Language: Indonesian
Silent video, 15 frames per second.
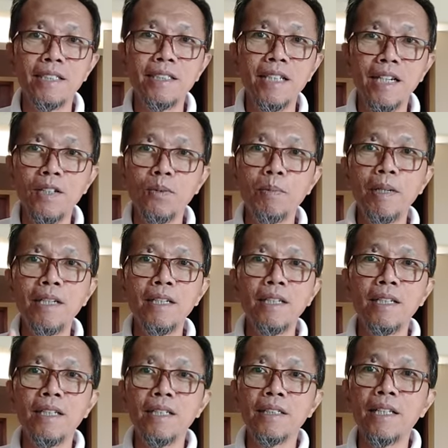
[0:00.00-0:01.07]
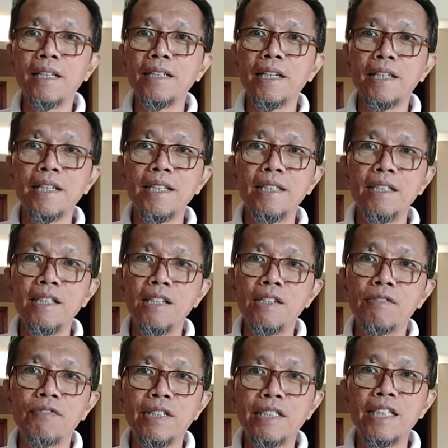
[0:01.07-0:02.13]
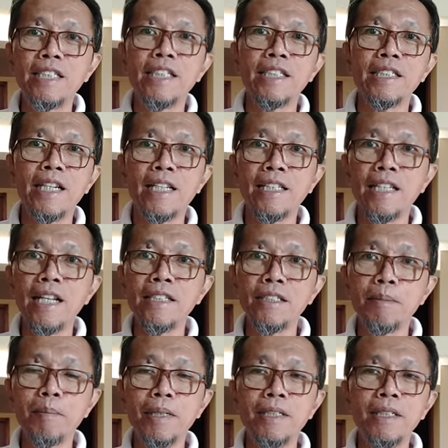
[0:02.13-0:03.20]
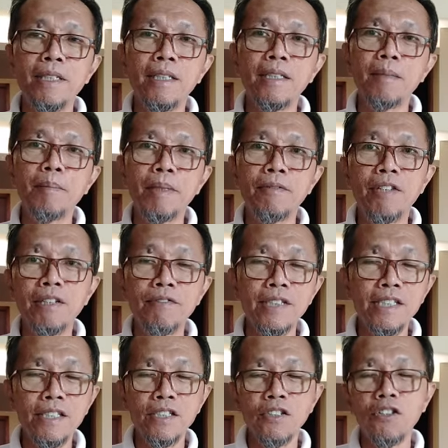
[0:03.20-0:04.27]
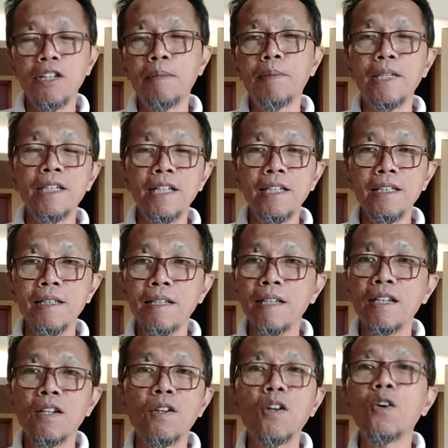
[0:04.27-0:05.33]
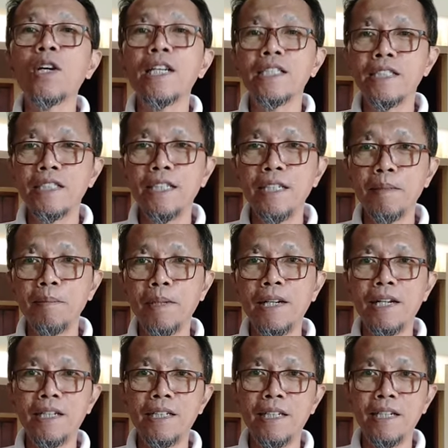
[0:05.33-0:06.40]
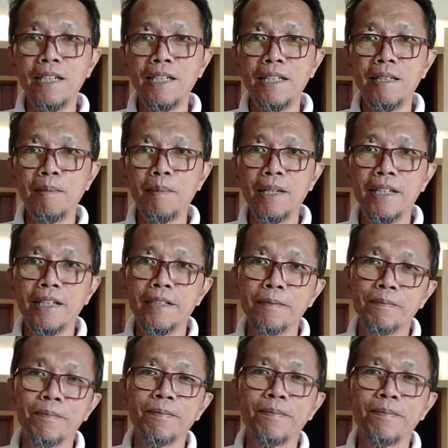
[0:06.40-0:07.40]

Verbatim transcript: Jangan lupa tanyakan fasilitas lainnya seperti tempat breakfast, kolam renang, lokasinya berada di mana.